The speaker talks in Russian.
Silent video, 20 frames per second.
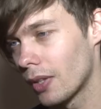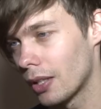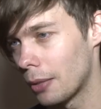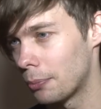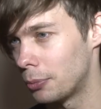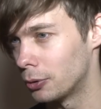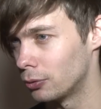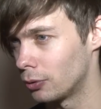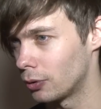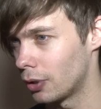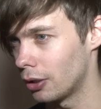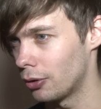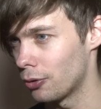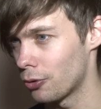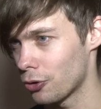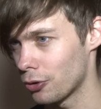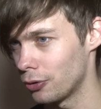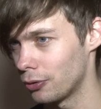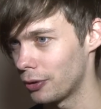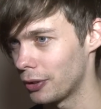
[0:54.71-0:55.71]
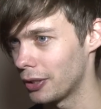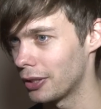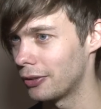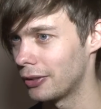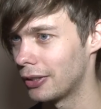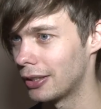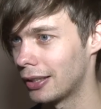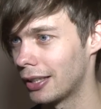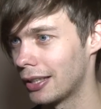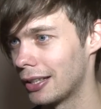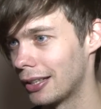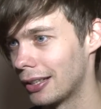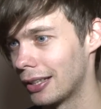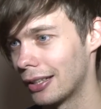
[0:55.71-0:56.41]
на полную катушку, других вариантов нет.